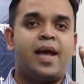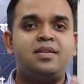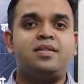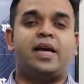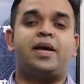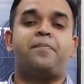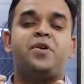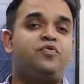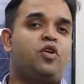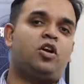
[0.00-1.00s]
এসিতে
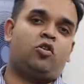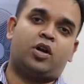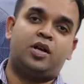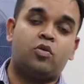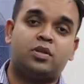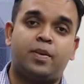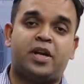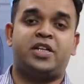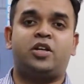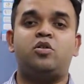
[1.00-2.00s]
বিস্ফোরণের ঘটনা ঘটতে
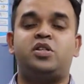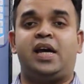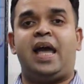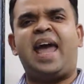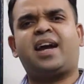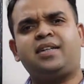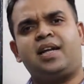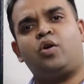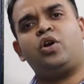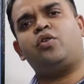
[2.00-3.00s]
পারে সেটা হচ্ছে
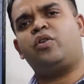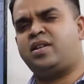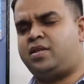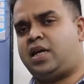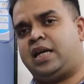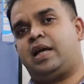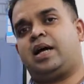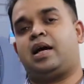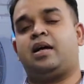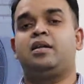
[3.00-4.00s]
একটানা অনেকক্ষণ এসি চালিয়ে
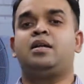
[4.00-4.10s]
রাখা